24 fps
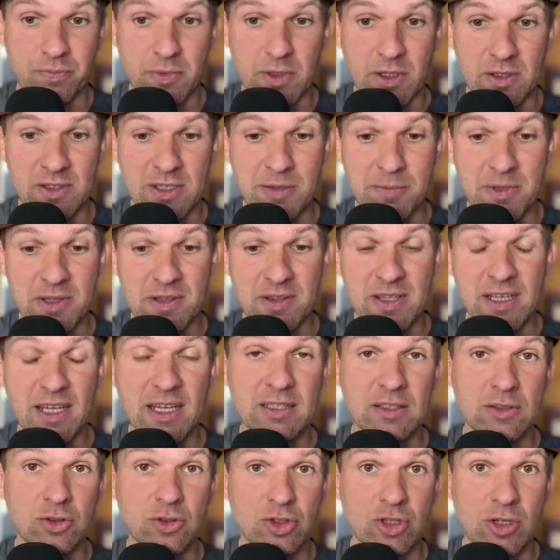Es gibt jetzt die
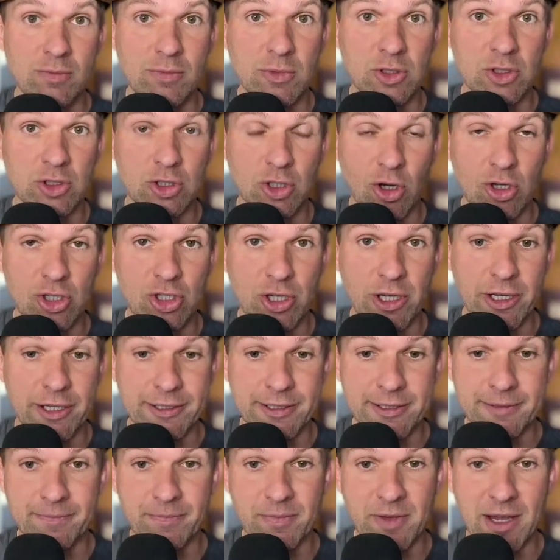ersten Stimmen aus
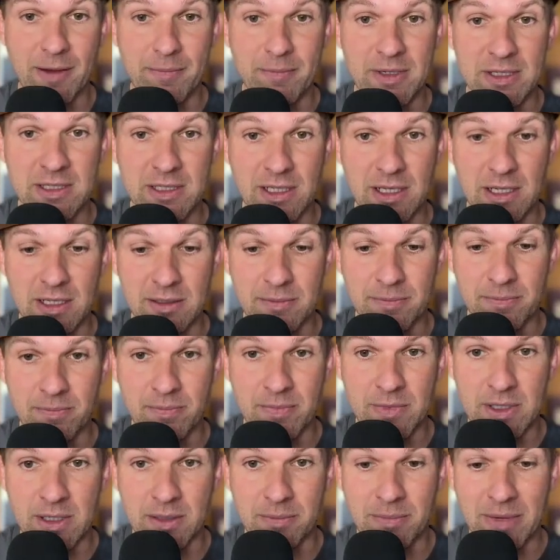Deutschland. Es gab einen Artikel im
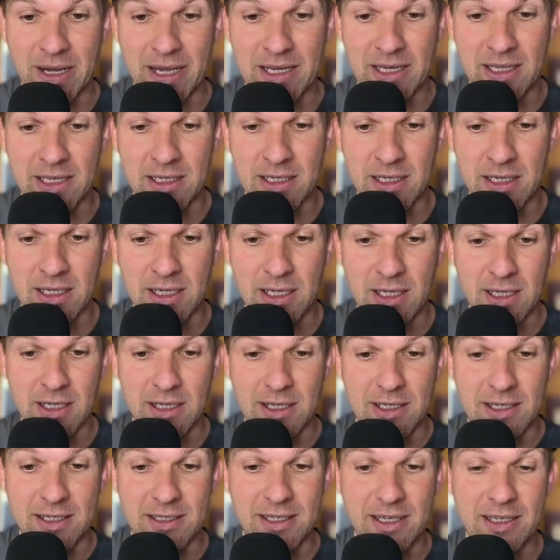Meininger,
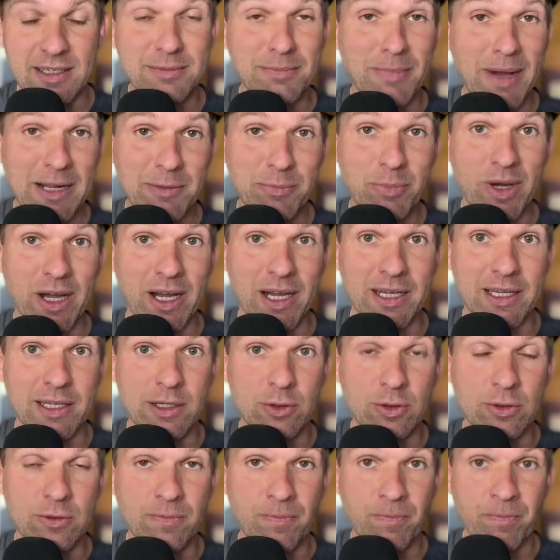der hieß
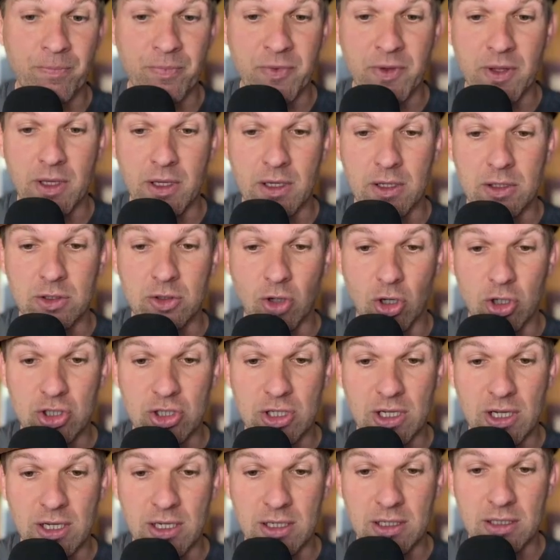Marktbereinigung.
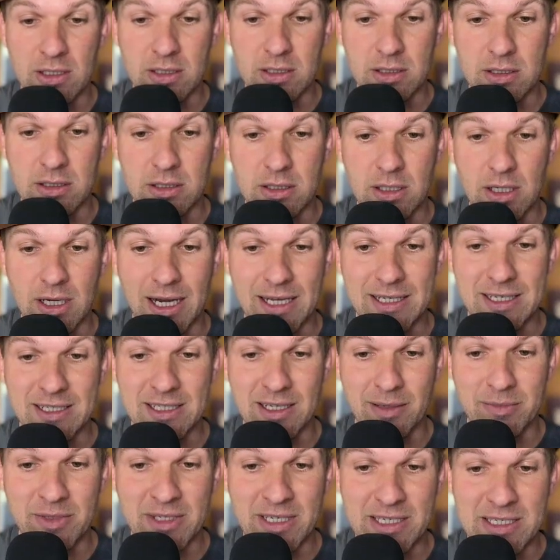Deutschland hat in
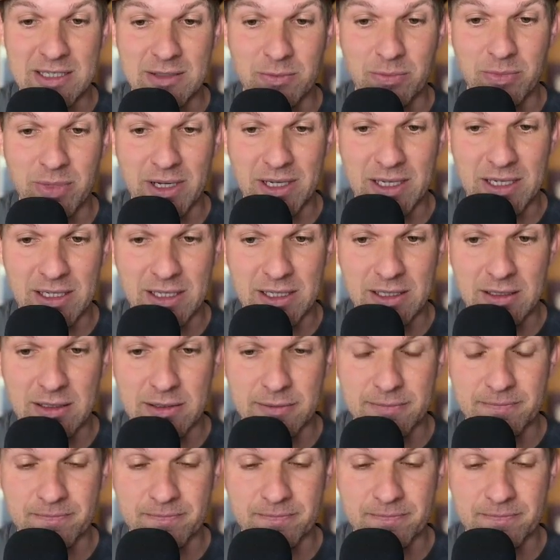einem Krisenpaket